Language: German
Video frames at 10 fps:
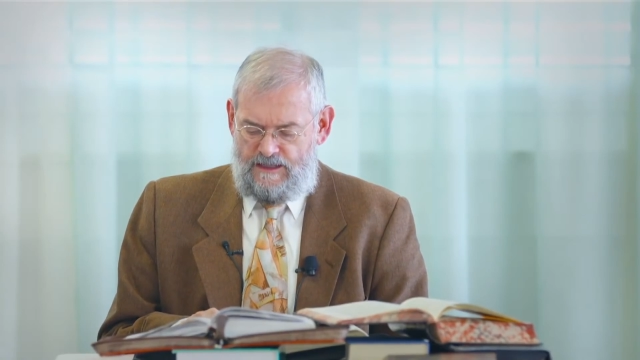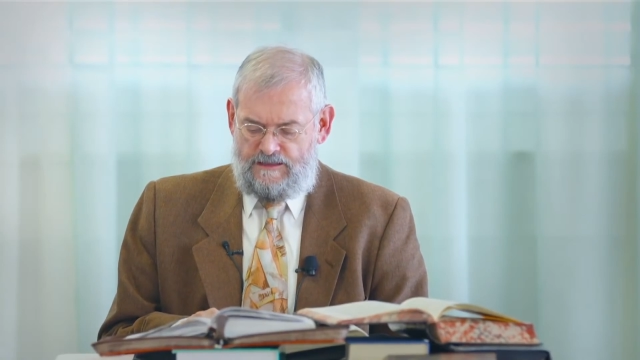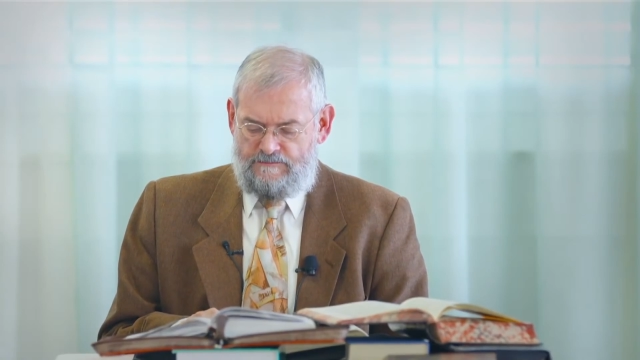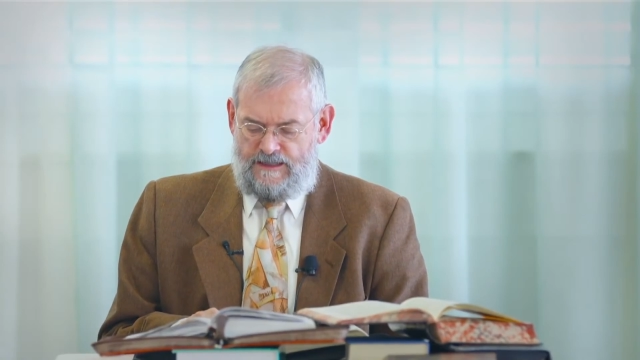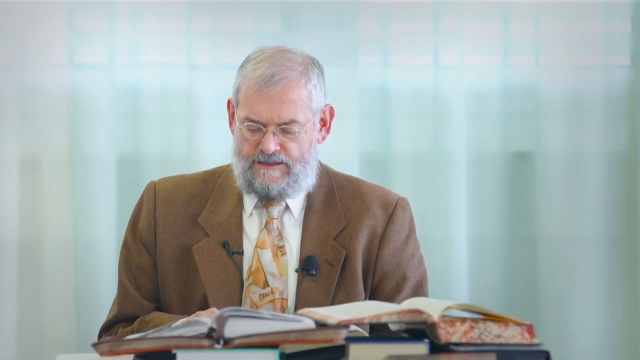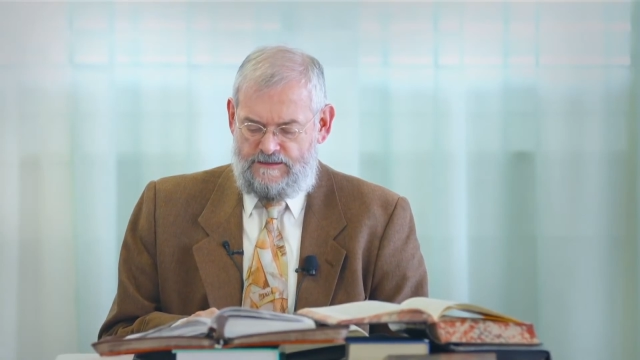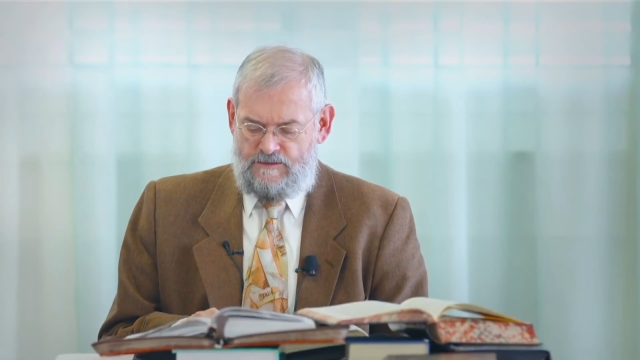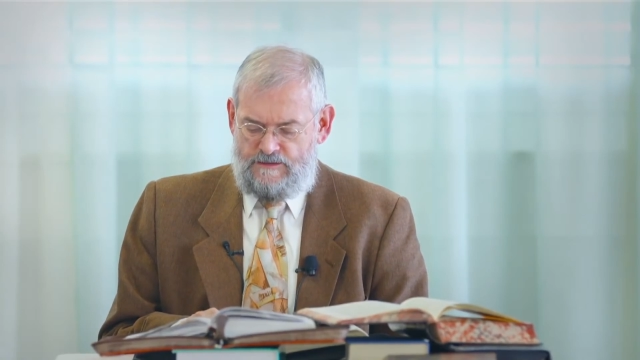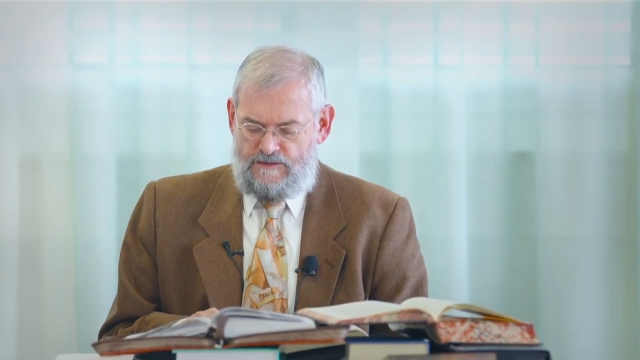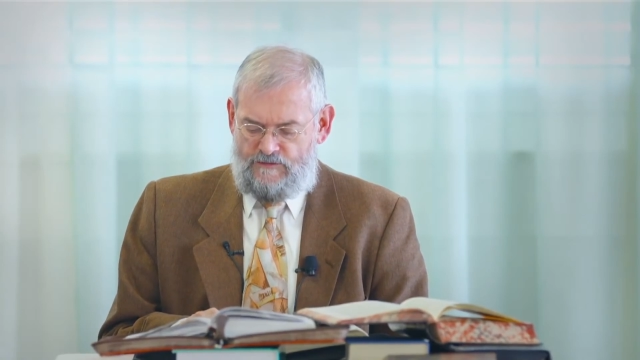allem
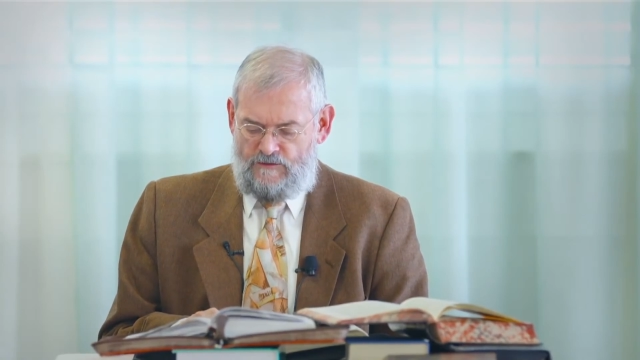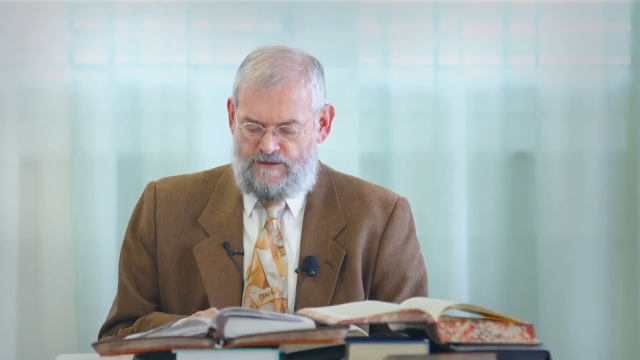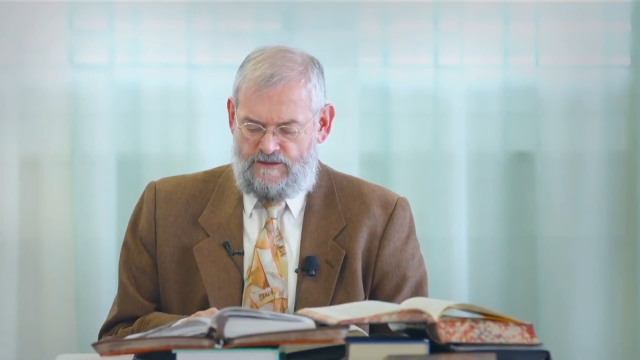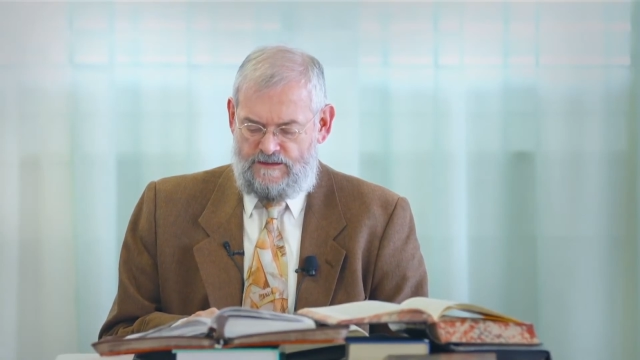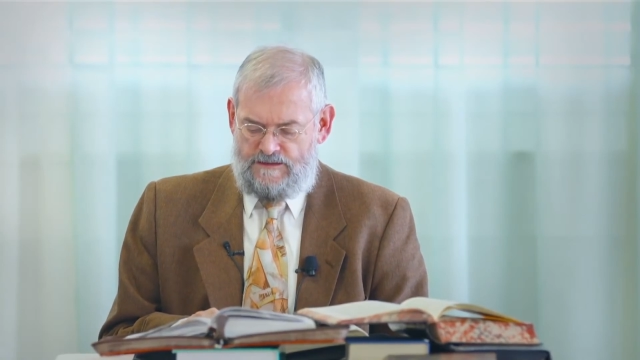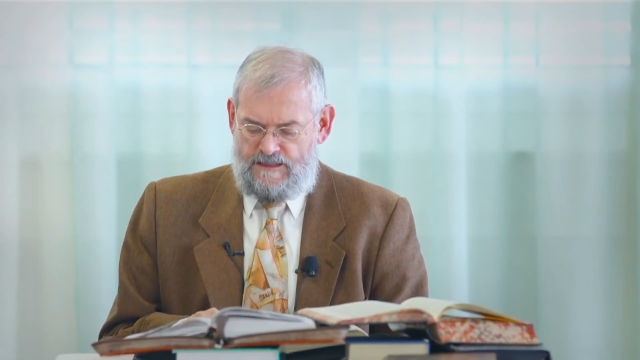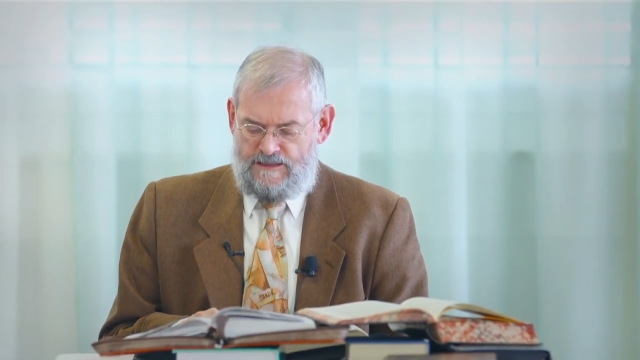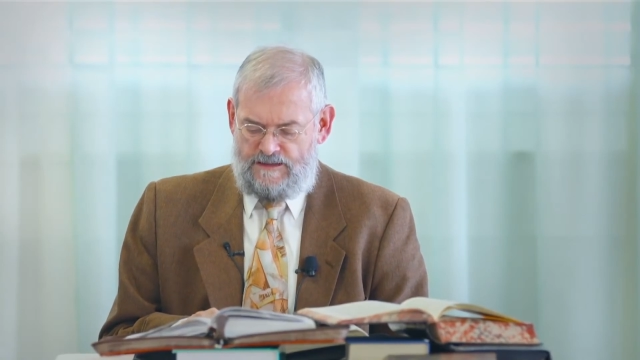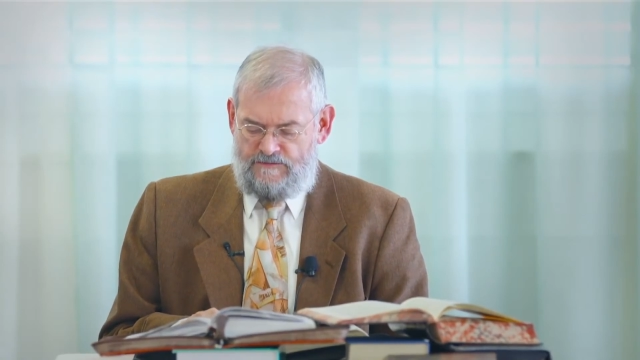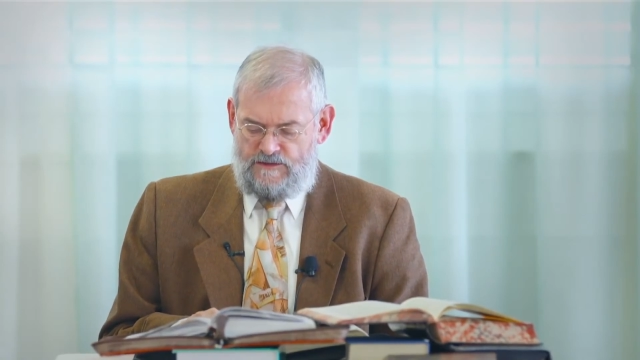Reichtum der vollen
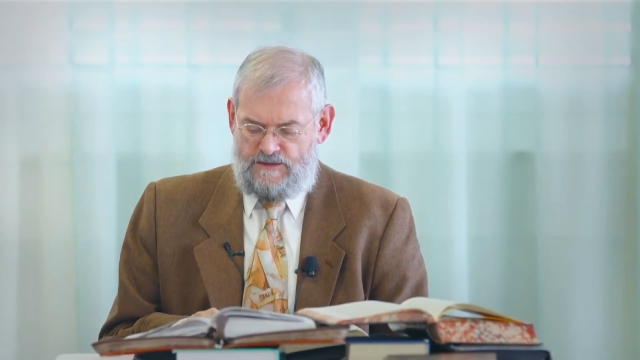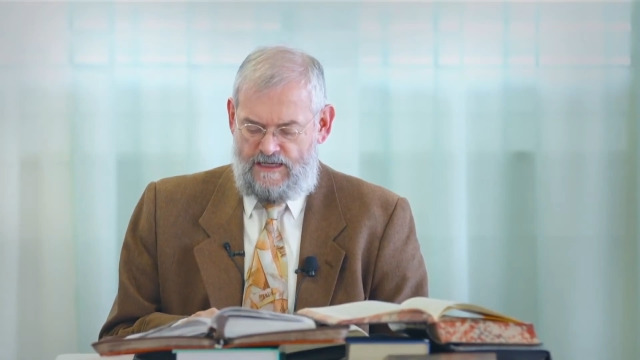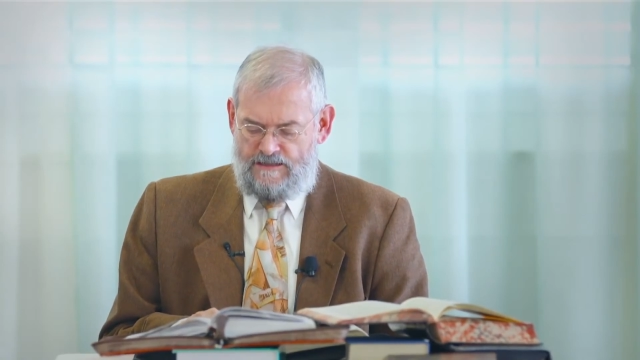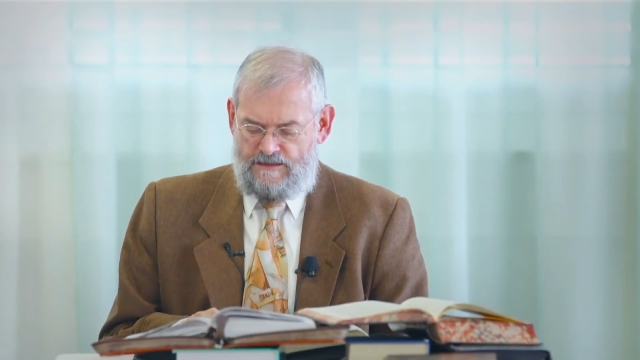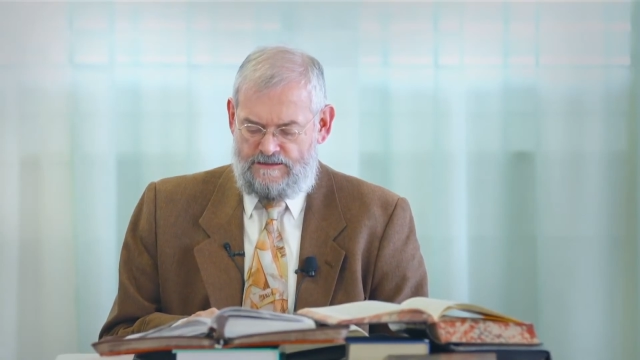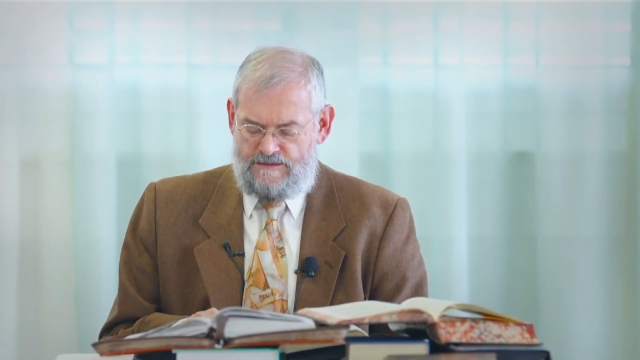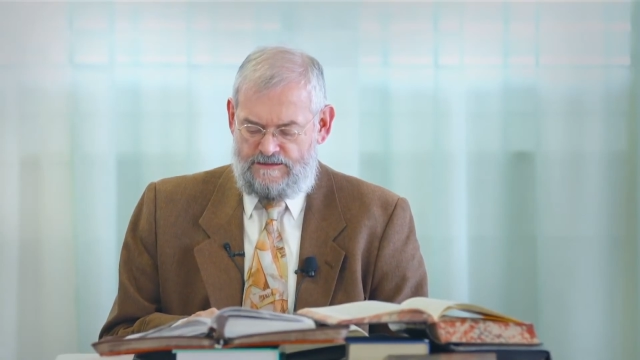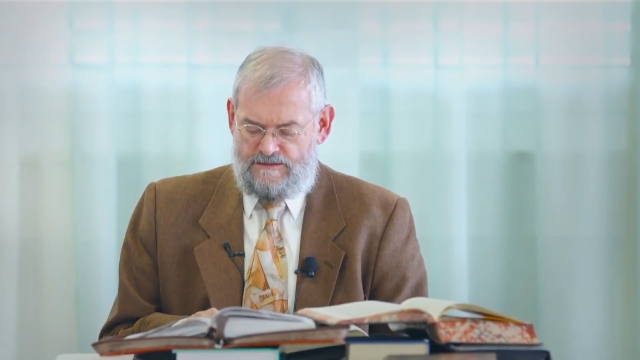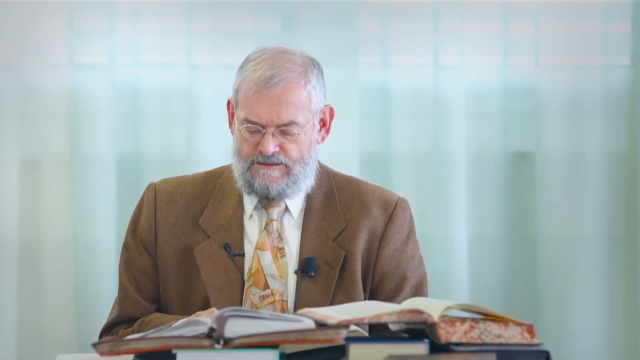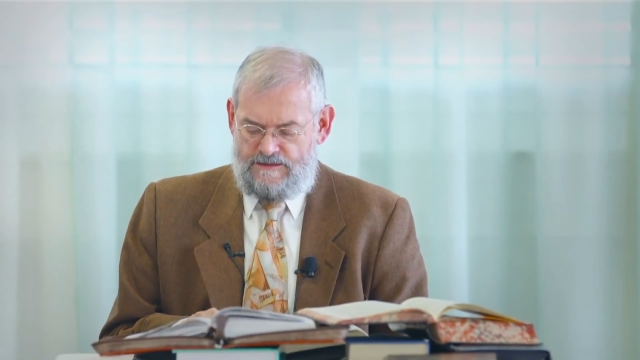Gewissheit des
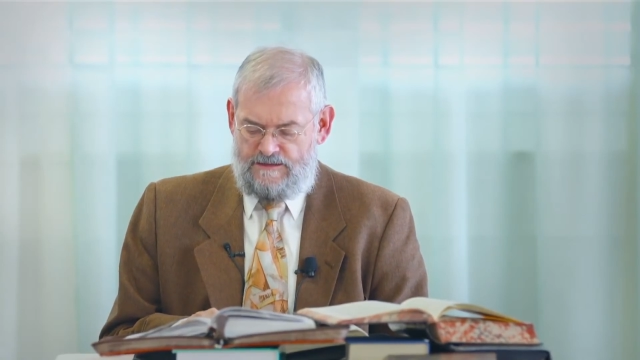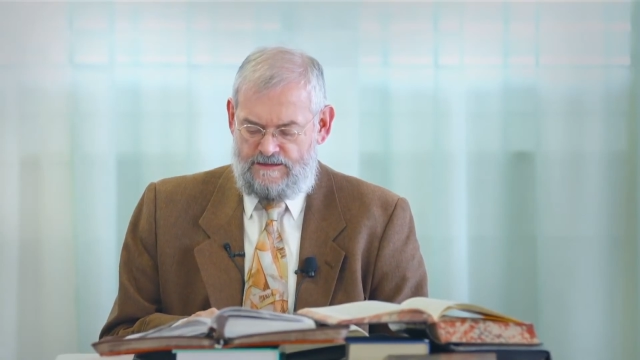Verständnisses.